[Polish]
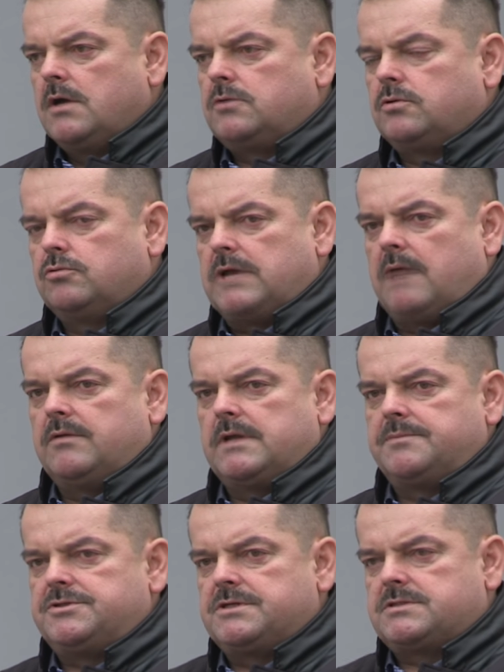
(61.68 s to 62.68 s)
który udało
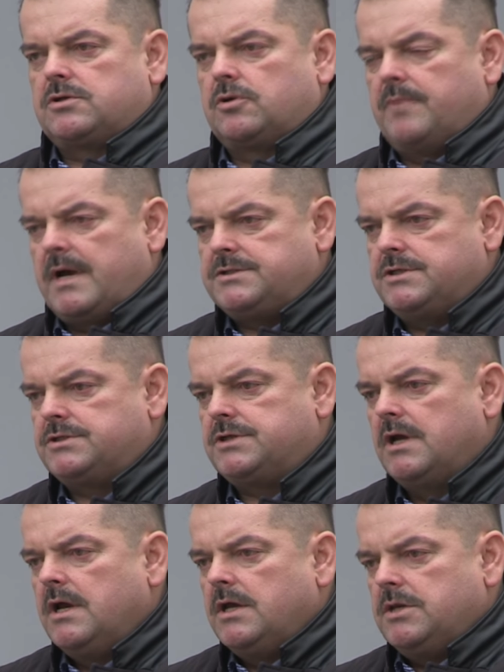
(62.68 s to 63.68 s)
nam się
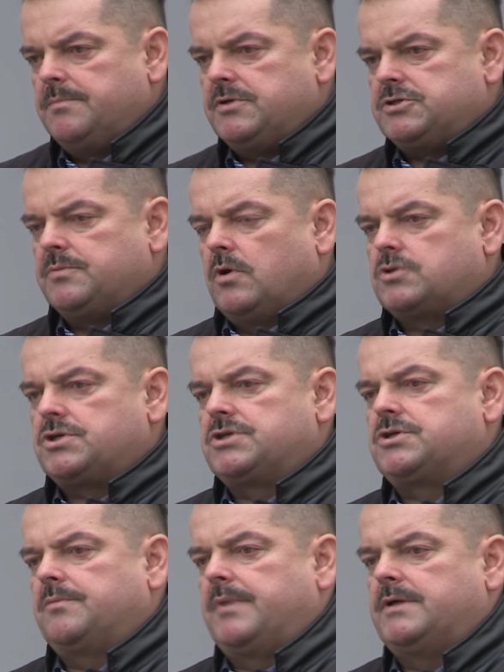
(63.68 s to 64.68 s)
zgromadzić i być może,
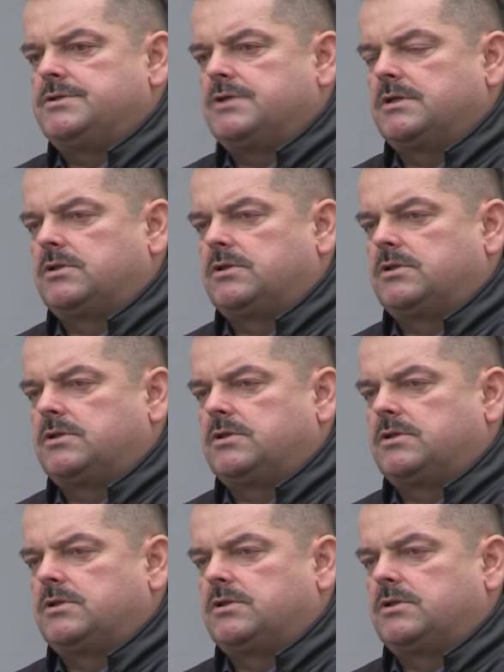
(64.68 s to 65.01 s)
że będzie